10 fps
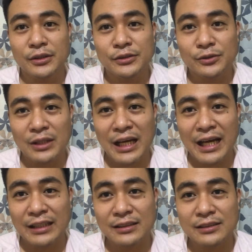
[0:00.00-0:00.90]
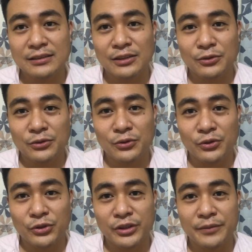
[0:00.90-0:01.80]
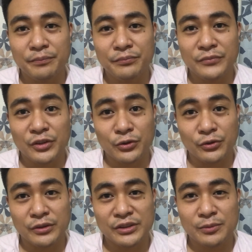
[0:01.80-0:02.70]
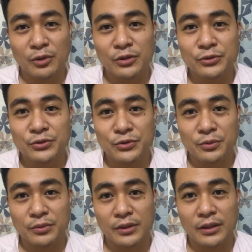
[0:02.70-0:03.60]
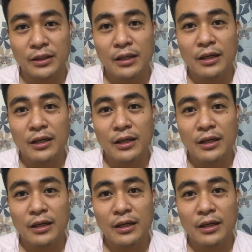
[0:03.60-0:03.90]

So, lahat ng nanonood nito na small YouTuber,